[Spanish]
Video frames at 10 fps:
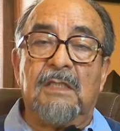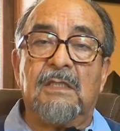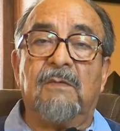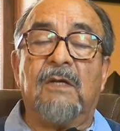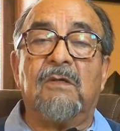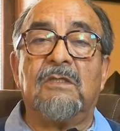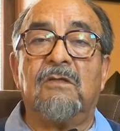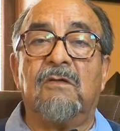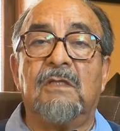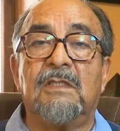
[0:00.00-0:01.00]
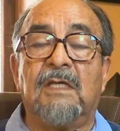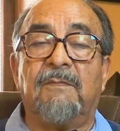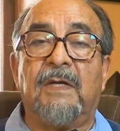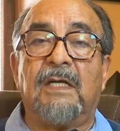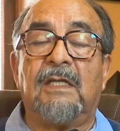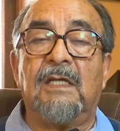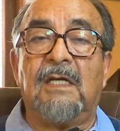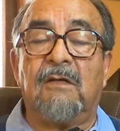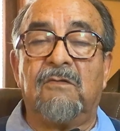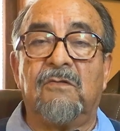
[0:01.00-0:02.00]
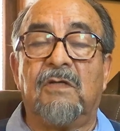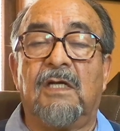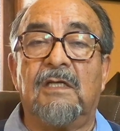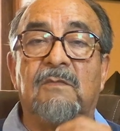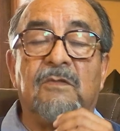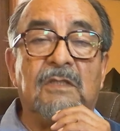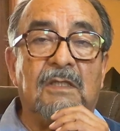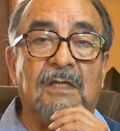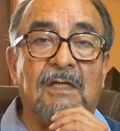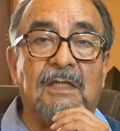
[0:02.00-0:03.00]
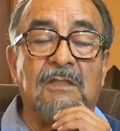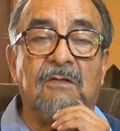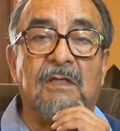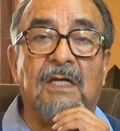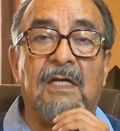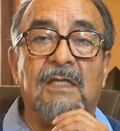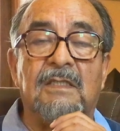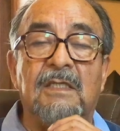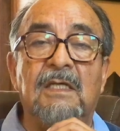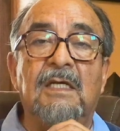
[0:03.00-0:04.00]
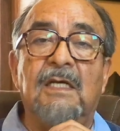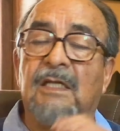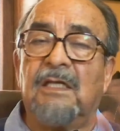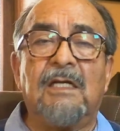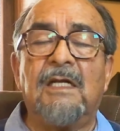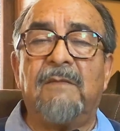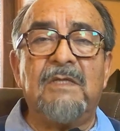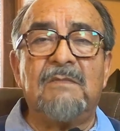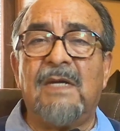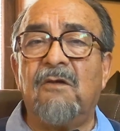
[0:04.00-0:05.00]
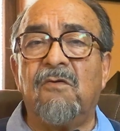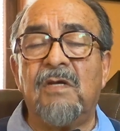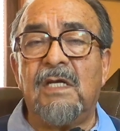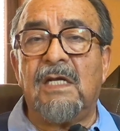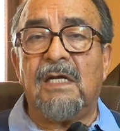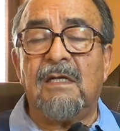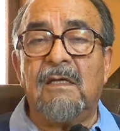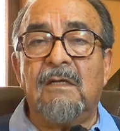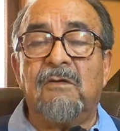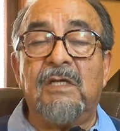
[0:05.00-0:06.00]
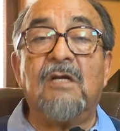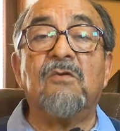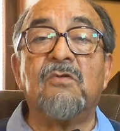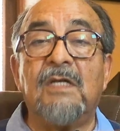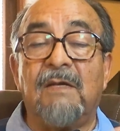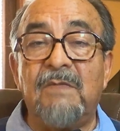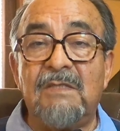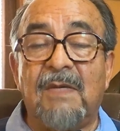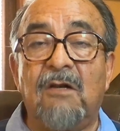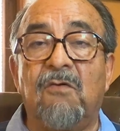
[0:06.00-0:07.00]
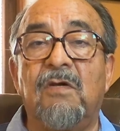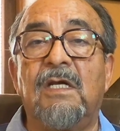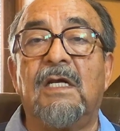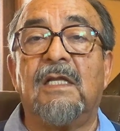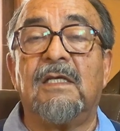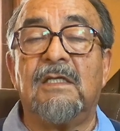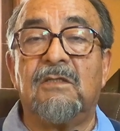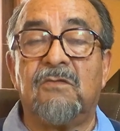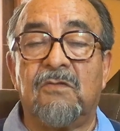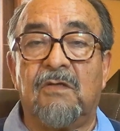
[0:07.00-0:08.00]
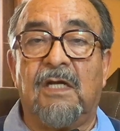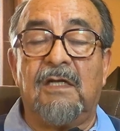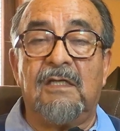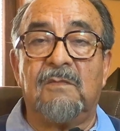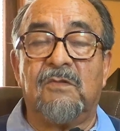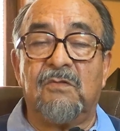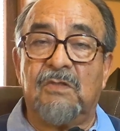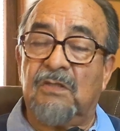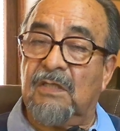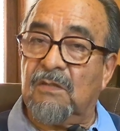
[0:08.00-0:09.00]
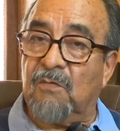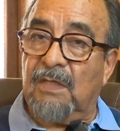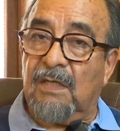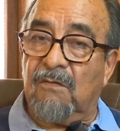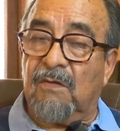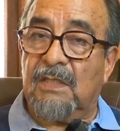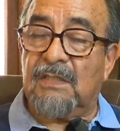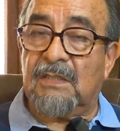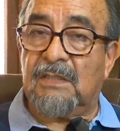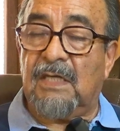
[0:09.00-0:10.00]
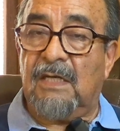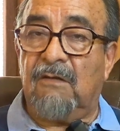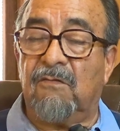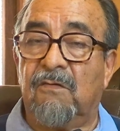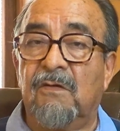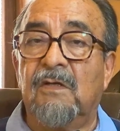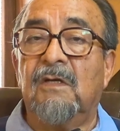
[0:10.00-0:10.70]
las evaluaciones que practican los organismos internacionales, que tienen la misma lógica. Incluso en la misma lógica de esos organismos, nuestra escuela no ha salido